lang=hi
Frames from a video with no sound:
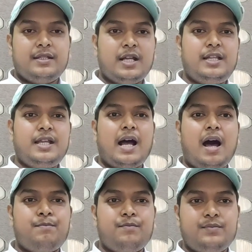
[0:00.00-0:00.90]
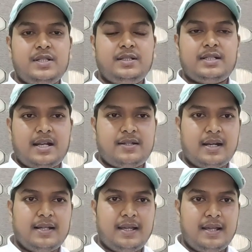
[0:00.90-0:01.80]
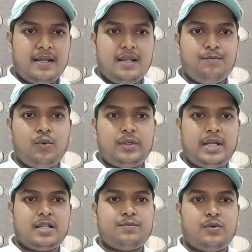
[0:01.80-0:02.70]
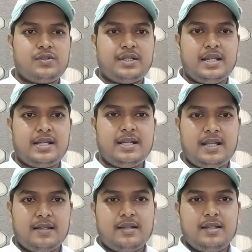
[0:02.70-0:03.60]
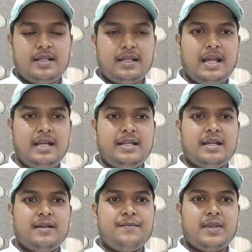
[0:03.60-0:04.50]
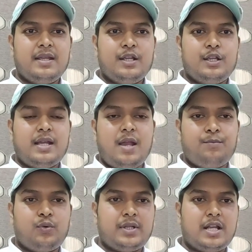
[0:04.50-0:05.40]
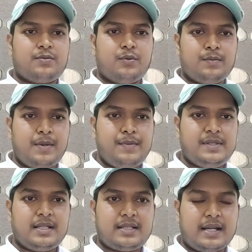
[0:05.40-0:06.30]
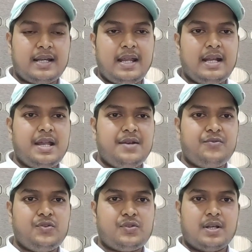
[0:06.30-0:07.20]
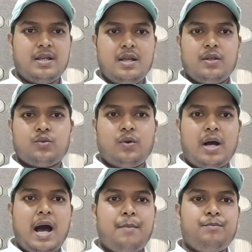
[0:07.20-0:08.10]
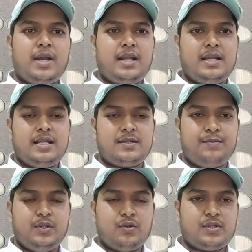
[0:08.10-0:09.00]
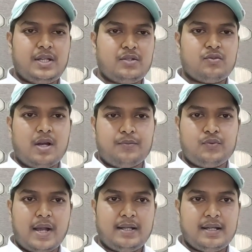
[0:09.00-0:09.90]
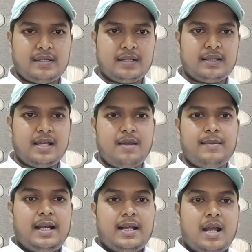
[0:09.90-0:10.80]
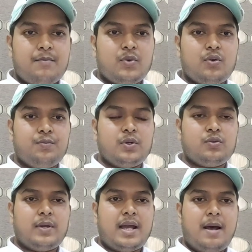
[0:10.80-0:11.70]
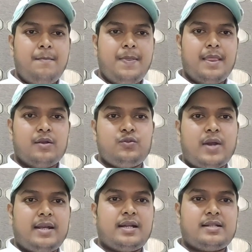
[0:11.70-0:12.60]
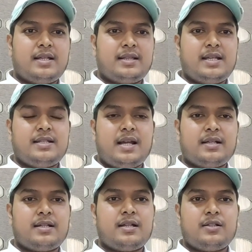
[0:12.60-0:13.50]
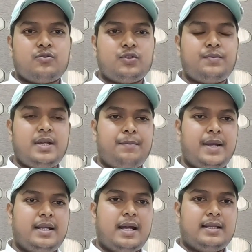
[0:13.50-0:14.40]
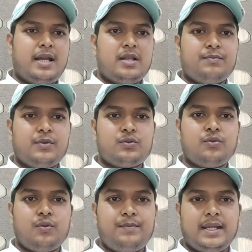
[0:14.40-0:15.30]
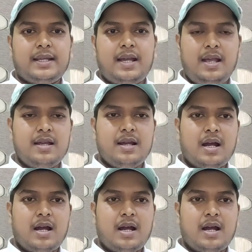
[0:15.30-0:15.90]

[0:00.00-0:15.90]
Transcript: यदि आप इंटरेस्टेड हैं इम्पोर्ट एक्सपोर्ट सीखने के लिए या इम्पोर्ट एक्सपोर्ट में बिजनेस करने के लिए इन फ्यूचर तो आप मेरे इस वीडियो सीरीज़ को आप ज्वाइन कर सकते हैं टेलीग्राम ग्रुप को जो है आप ज्वाइन कर सकते हैं जहाँ कुछ भी अपडेट आता है तो मैं उस ग्रुप में क्या है